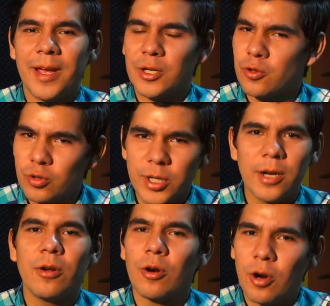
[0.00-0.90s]

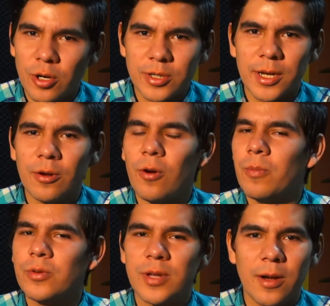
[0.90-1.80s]
Escúchenlo, gócenlo,
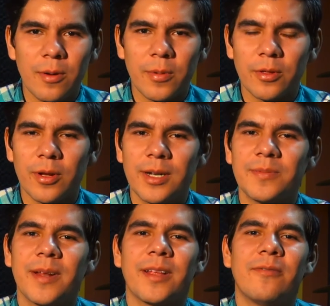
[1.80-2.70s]
búsquenlo por todas las
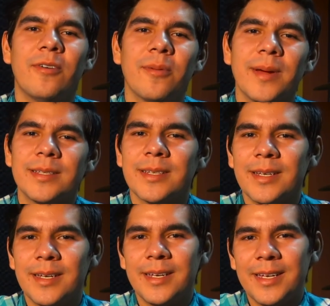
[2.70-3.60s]
plataformas
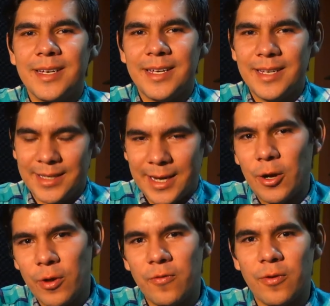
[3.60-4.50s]
y que
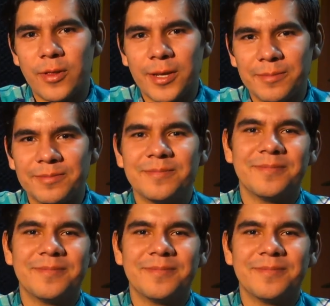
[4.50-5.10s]
lo disfruten.